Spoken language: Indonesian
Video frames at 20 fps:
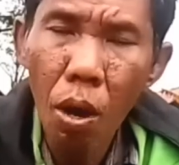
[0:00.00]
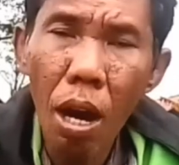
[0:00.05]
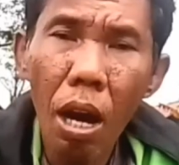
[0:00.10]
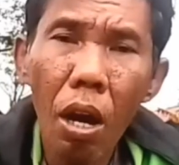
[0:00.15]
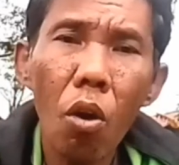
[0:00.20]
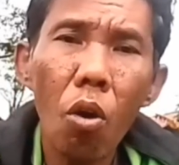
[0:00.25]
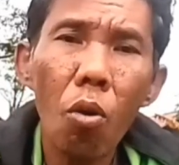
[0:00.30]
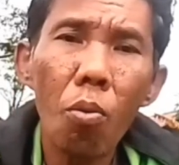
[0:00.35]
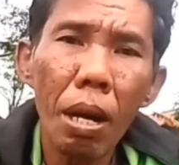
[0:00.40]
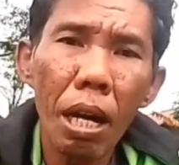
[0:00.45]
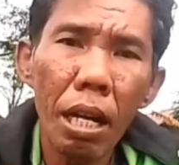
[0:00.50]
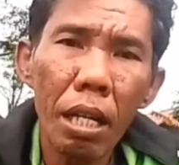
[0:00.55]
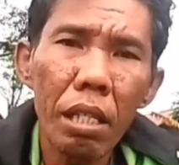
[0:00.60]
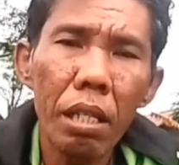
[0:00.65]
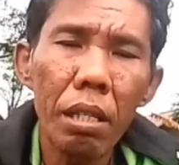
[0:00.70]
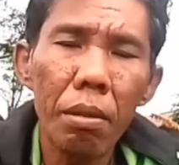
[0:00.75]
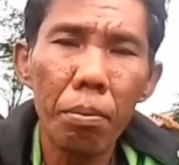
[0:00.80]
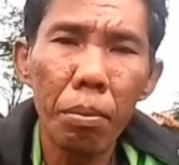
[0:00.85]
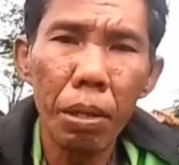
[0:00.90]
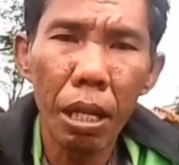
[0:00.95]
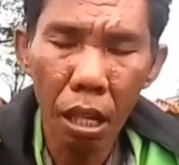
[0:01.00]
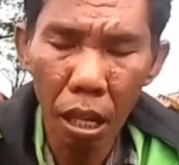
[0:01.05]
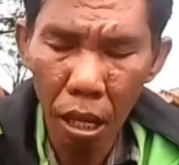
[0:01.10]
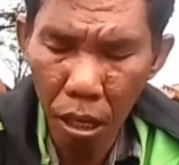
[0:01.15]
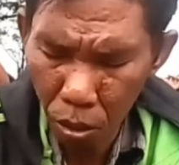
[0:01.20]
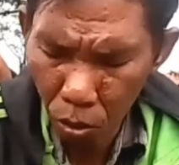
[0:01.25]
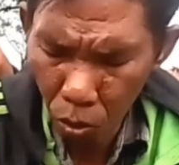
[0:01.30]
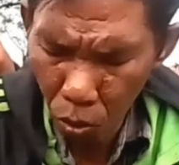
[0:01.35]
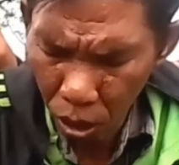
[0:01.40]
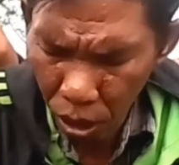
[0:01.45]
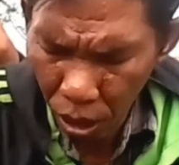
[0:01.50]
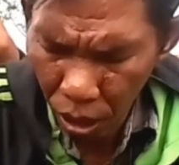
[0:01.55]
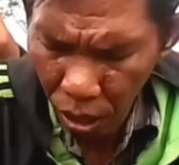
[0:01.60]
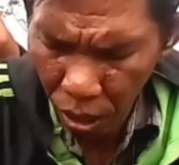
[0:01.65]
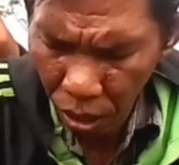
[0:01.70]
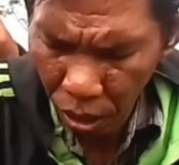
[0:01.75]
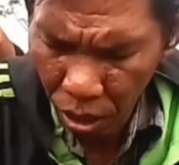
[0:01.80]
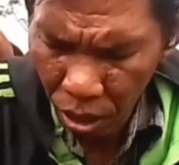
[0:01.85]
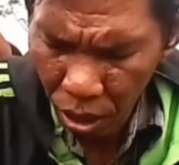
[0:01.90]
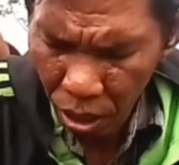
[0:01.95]
2,9
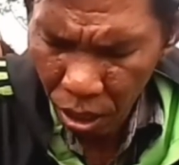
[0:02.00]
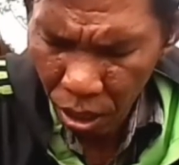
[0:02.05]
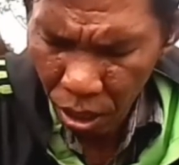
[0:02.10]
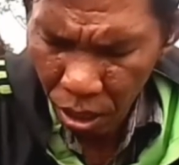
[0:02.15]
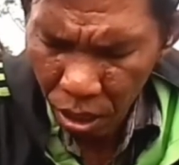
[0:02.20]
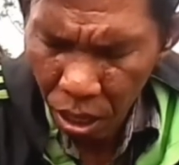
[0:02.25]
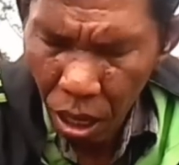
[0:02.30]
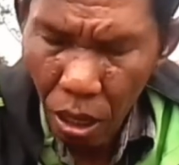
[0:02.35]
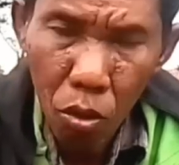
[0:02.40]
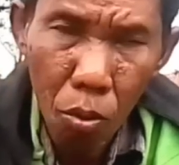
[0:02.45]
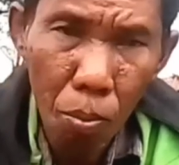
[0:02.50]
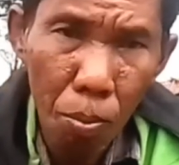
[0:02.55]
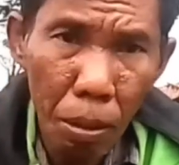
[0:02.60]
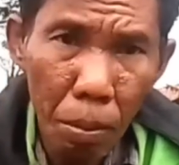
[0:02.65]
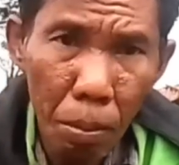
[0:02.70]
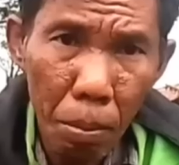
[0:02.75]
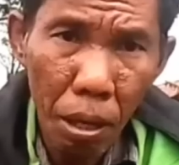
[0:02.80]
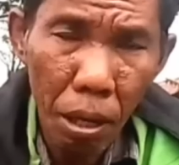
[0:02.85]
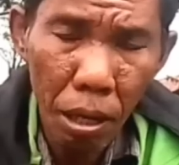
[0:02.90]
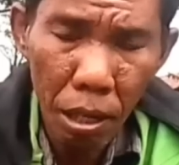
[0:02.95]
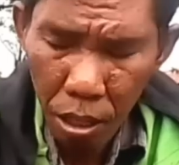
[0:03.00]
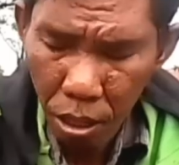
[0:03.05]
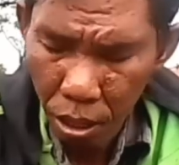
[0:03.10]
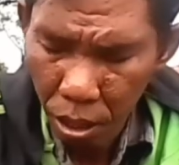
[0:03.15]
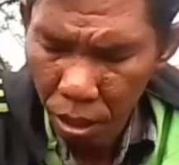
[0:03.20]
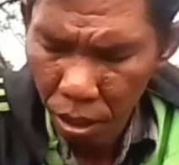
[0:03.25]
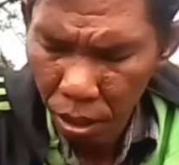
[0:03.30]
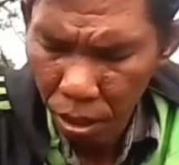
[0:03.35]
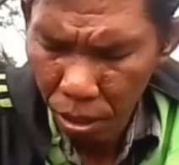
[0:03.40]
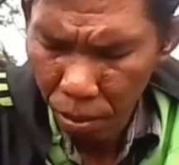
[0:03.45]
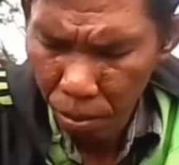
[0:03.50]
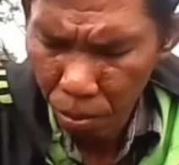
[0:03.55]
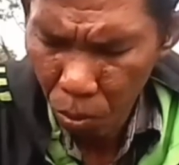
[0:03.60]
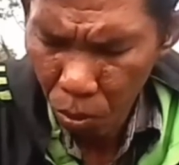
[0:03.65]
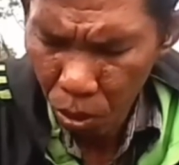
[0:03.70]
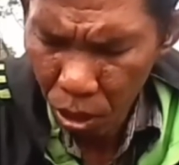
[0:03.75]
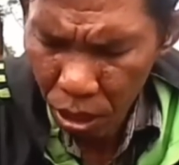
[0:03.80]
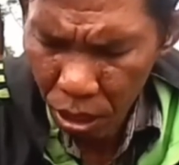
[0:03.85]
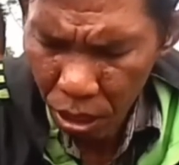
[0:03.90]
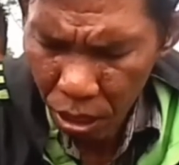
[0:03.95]
dolar dan November
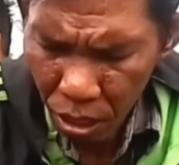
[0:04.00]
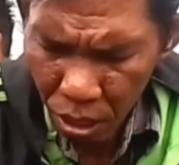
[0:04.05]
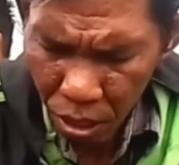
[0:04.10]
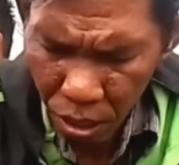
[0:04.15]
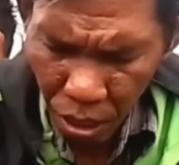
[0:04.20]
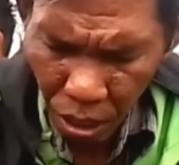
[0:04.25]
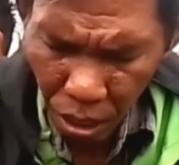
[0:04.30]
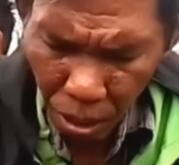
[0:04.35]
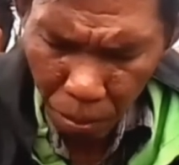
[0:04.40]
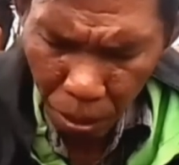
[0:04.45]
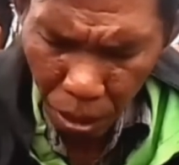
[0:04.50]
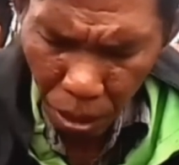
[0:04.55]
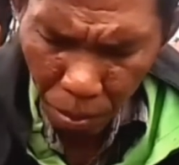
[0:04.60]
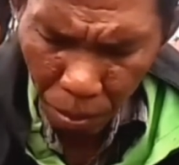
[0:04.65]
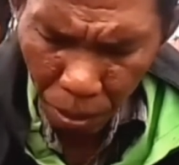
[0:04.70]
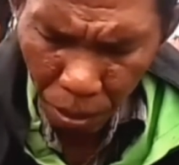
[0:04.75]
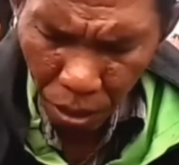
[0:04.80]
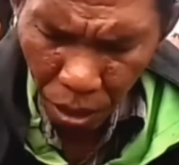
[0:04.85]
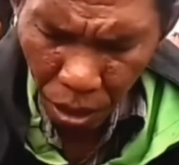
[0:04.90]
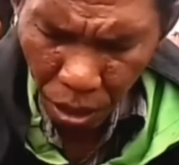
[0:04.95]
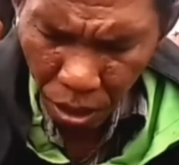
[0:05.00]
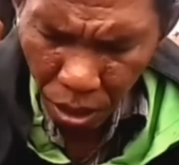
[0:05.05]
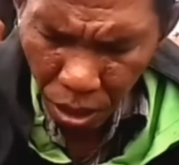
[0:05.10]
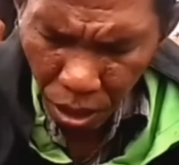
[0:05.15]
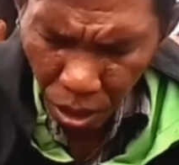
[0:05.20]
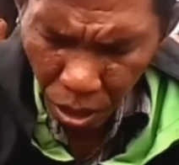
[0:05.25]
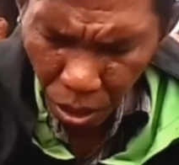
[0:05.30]
mungkin saya mendapatkan